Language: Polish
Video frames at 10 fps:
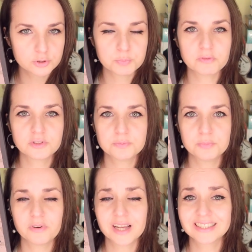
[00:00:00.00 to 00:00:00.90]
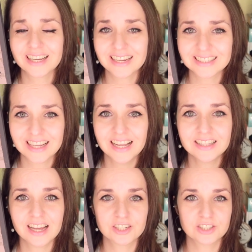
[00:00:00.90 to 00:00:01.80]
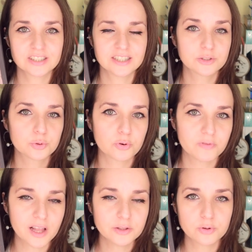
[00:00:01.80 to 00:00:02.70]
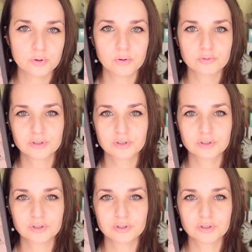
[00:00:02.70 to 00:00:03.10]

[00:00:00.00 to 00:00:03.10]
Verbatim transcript: że powieść była zakazana, że cenzurowano ją,